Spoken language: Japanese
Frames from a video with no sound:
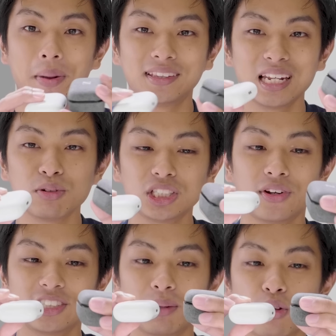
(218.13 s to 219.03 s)
バッテリー持ちは
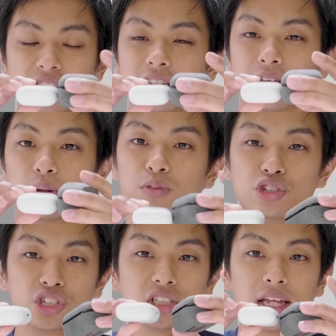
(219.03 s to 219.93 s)
同じぐらい持つんですけども
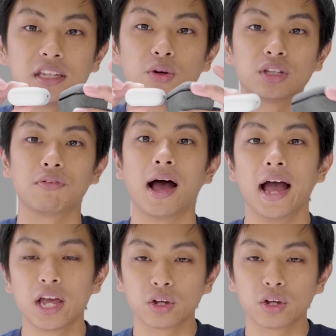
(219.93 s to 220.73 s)
充電においては